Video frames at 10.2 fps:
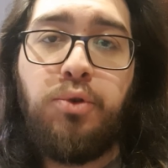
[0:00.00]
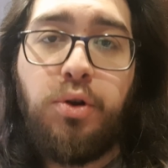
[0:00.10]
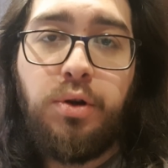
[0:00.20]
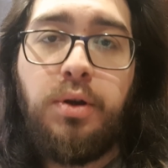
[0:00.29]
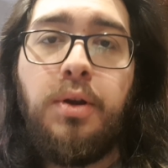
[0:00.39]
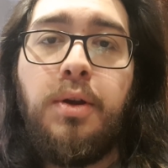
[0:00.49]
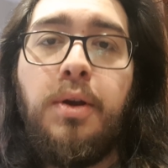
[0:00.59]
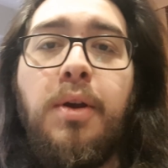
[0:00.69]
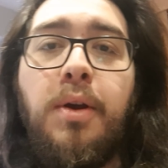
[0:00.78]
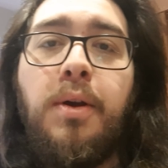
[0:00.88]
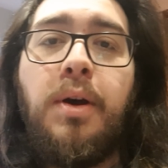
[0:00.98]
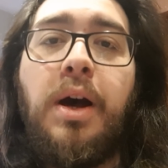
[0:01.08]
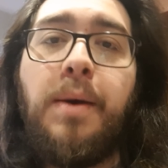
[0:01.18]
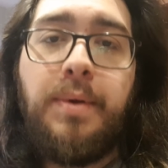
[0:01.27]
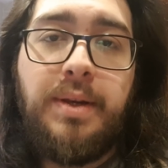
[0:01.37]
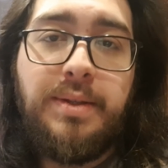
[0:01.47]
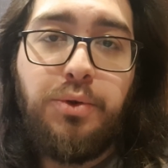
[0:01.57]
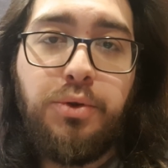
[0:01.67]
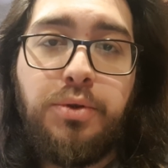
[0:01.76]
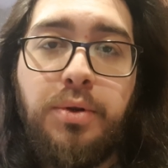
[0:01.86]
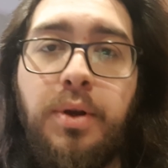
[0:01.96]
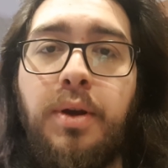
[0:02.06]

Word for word: yok. Haberiniz olsun.